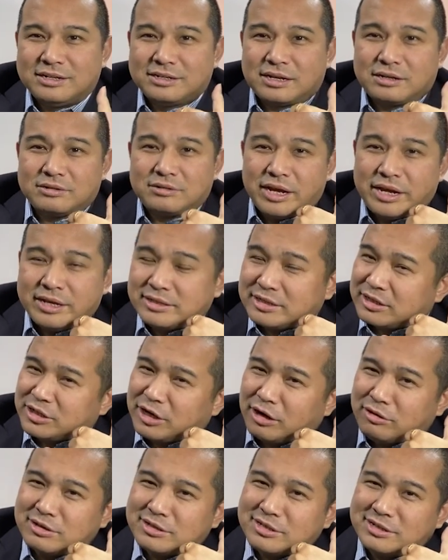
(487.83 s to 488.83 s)
他说：“哎，这个
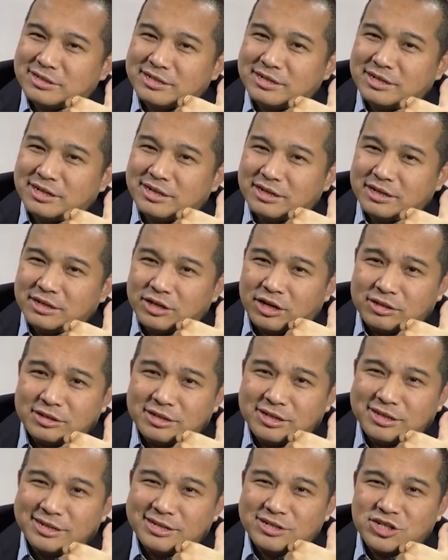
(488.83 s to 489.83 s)
小伙子是姚泽
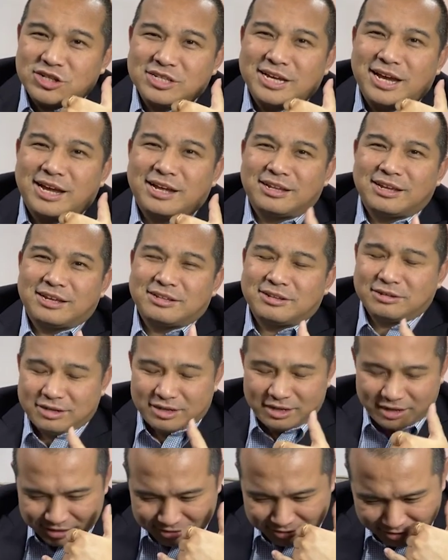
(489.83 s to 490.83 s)
清的侄子。”他说：“
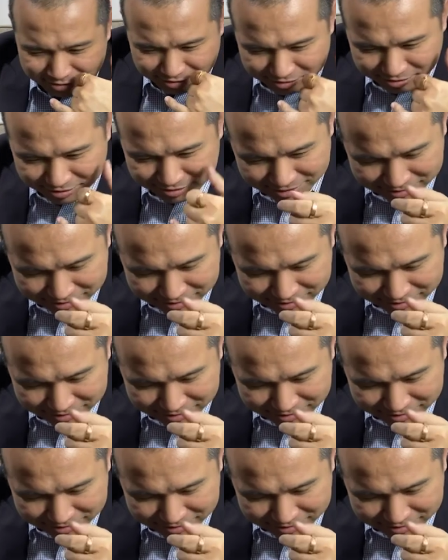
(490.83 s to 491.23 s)
啊，对对对